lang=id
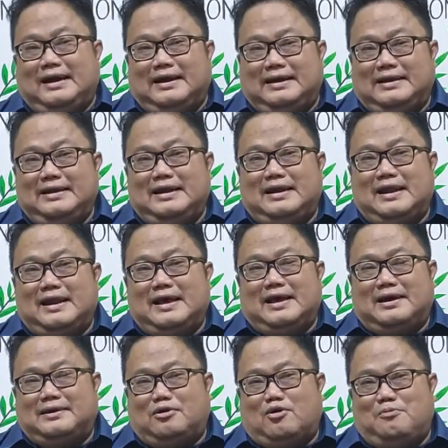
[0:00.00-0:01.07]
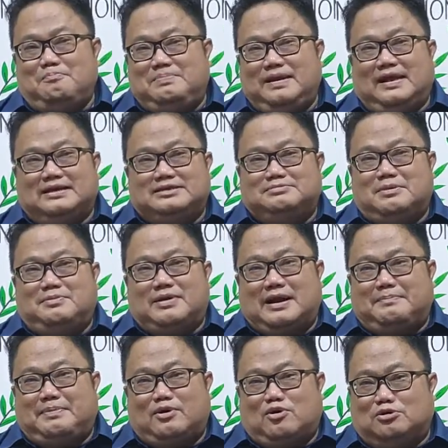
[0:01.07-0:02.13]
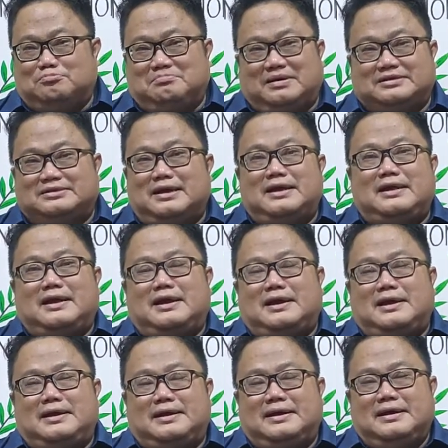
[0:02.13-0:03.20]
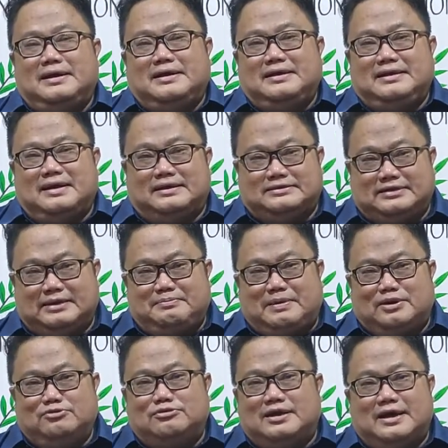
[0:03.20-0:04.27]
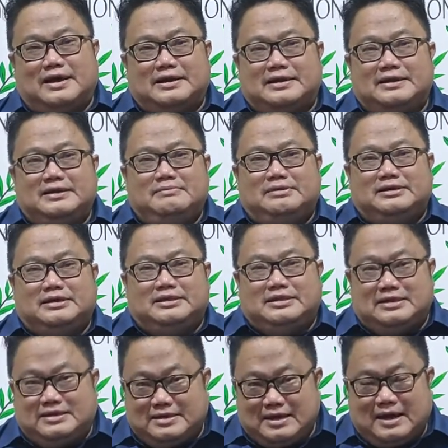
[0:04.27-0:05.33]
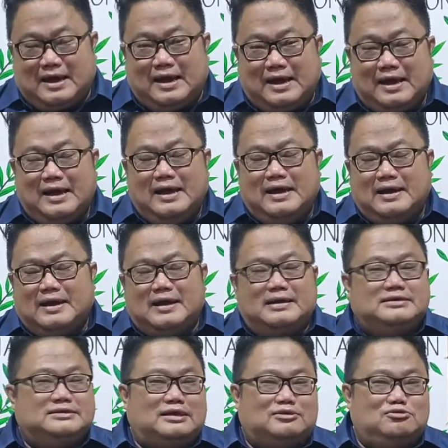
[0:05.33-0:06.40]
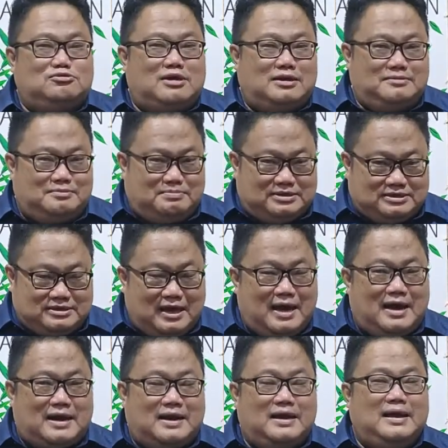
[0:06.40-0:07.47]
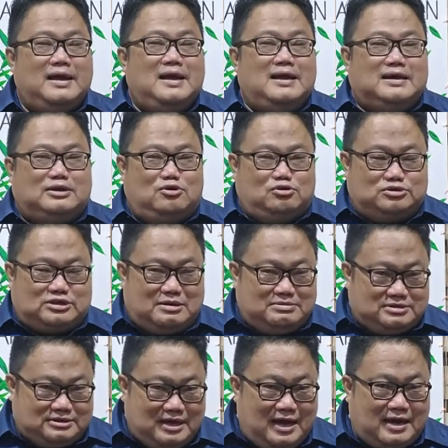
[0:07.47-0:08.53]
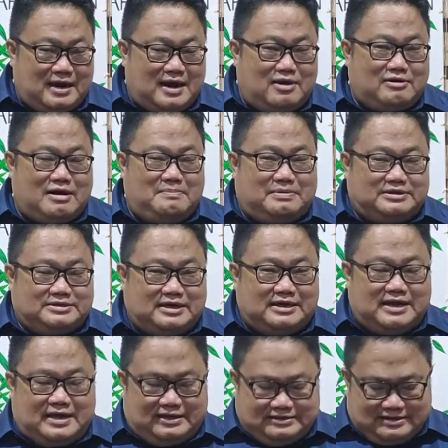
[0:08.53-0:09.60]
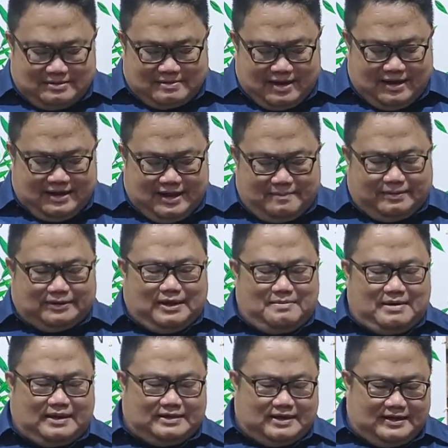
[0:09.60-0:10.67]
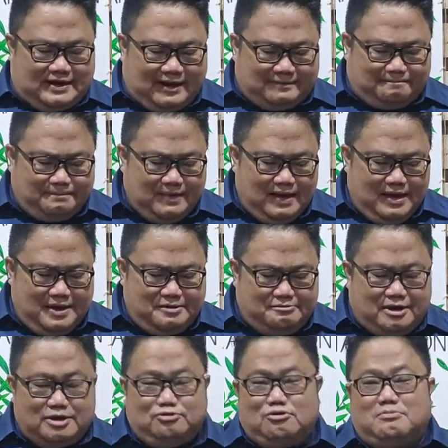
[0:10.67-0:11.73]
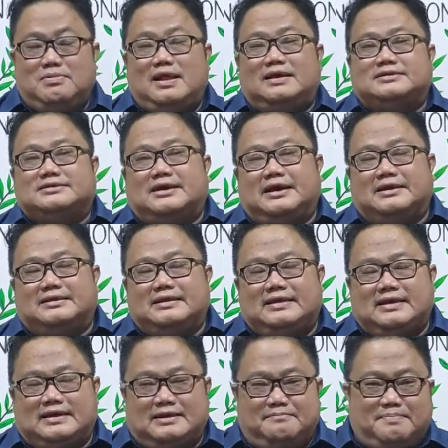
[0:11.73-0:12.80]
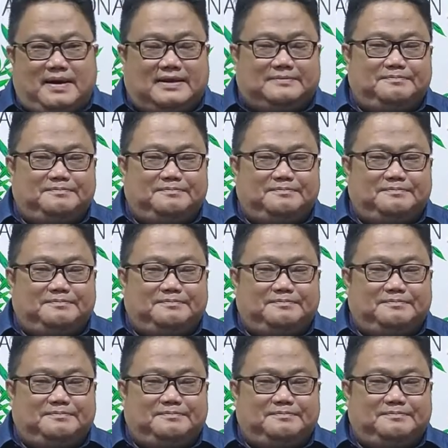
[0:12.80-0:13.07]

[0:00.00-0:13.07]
Ini adalah kompilasi beberapa khotbah saya yang saya padukan hari ini menjadi tiga kejatuhan besar dosa besar ah, orang percaya di akhir zaman ini. Yang pertama kita lihat Wahyu 12 ayat 3 dan 4.